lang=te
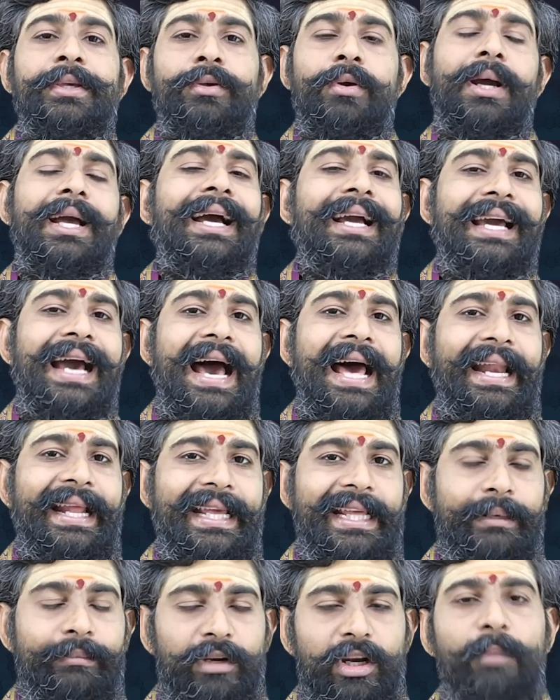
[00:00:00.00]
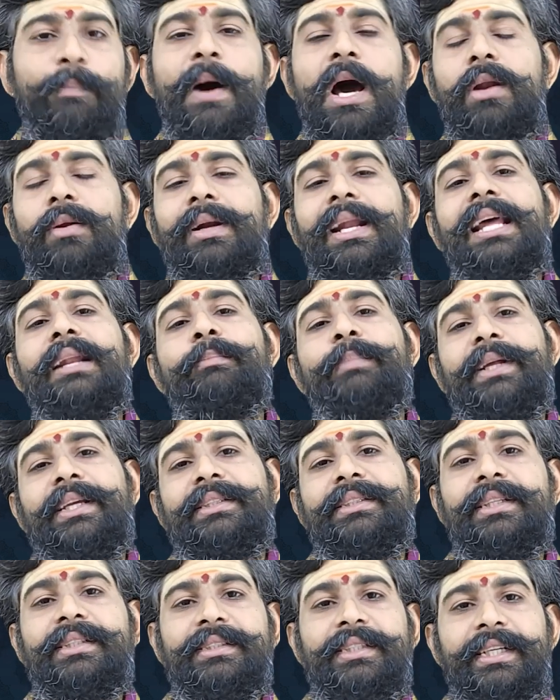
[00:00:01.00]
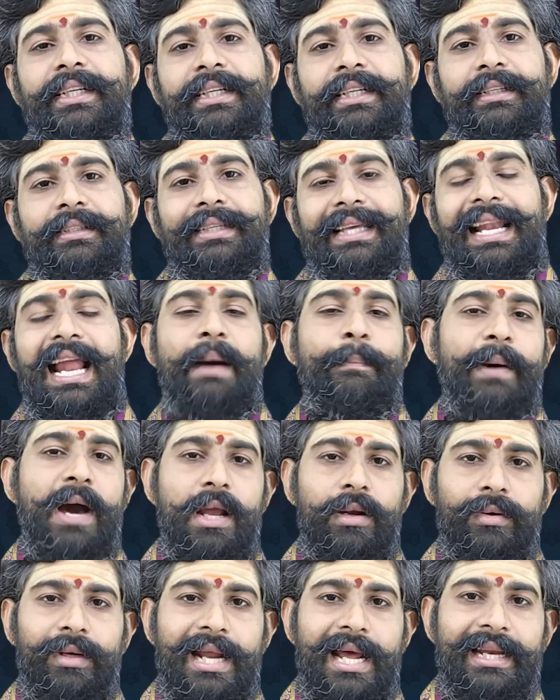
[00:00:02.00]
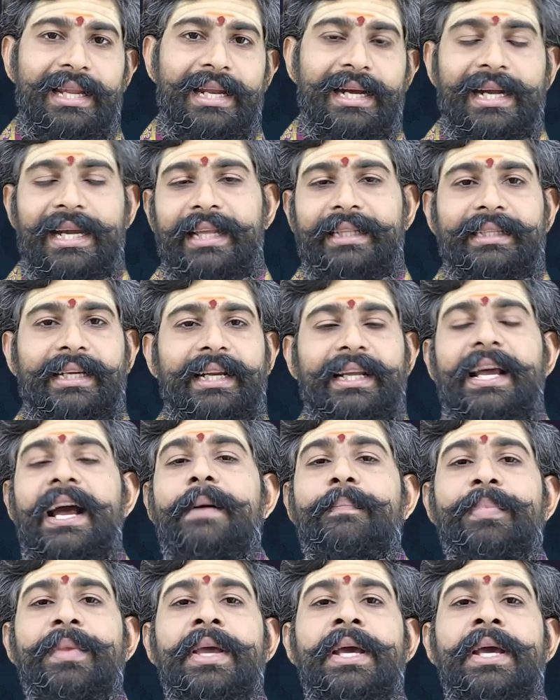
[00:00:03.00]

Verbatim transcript: ఈ యొక్క కార్యక్రమంలో పాల్గొనడానికి ప్రయత్నం చేయండి ఎలా పాల్గొనాలి అన్నట్లయితే కనుక